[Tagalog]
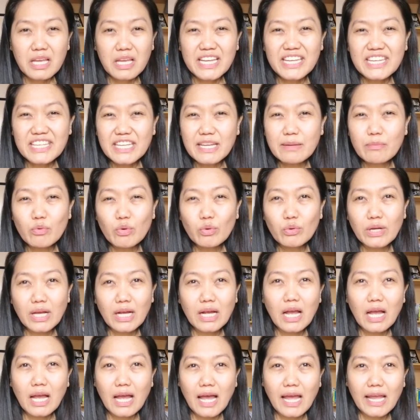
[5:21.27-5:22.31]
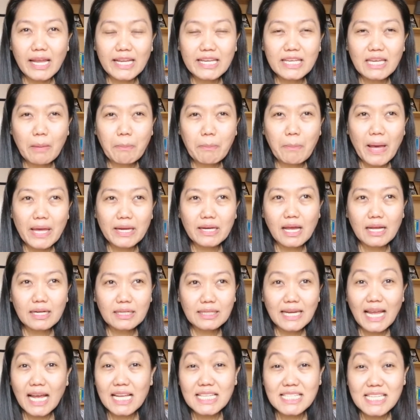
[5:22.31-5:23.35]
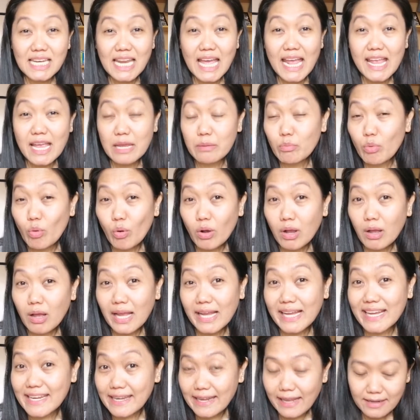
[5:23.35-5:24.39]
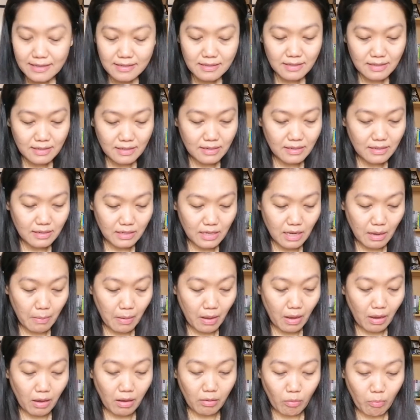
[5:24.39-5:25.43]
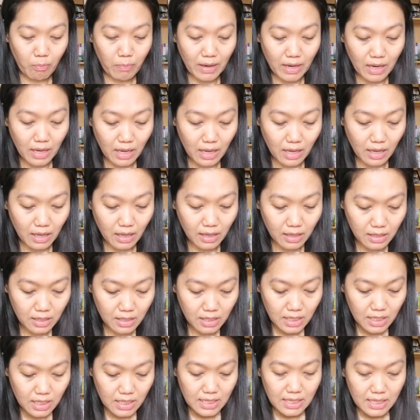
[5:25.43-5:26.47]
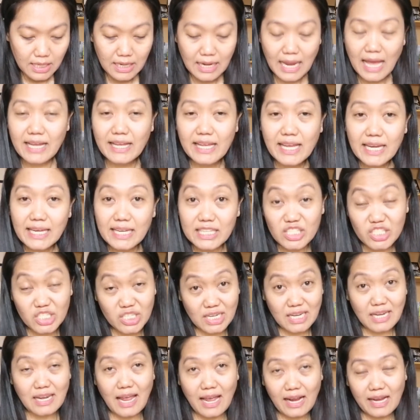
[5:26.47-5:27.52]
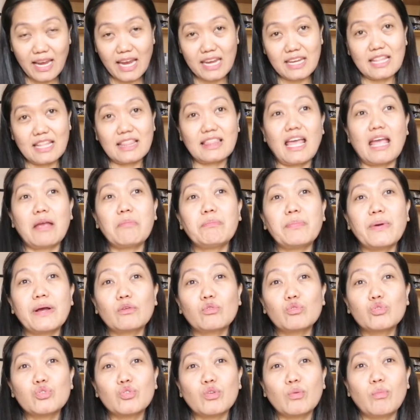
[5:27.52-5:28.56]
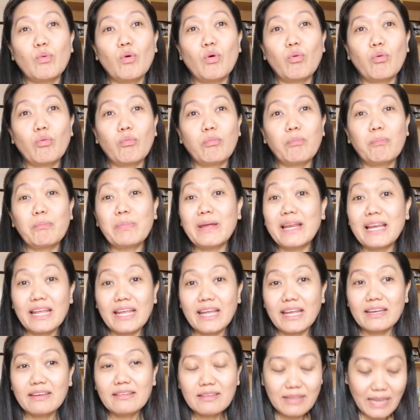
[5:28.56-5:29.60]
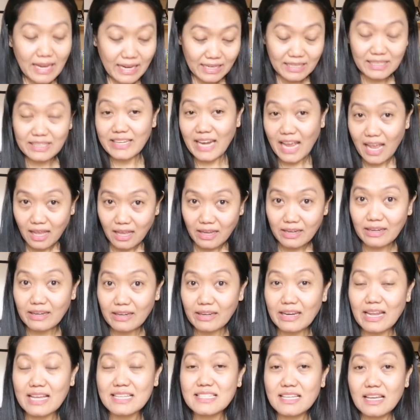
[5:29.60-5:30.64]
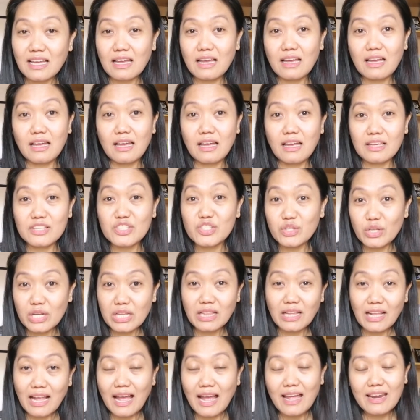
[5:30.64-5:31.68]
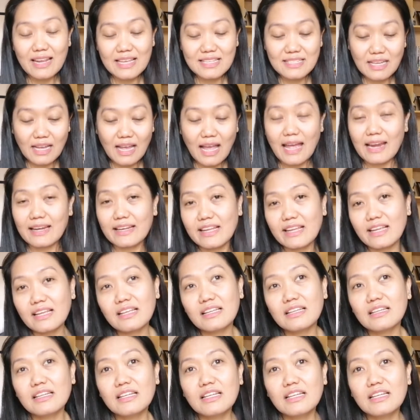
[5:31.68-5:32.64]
hindi mo nakakain na parang nakasanayan mong kainin na kumbaga laging nandyan lang anytime pag gusto mong bilhin dahil na nasa street nga, nasa kalye.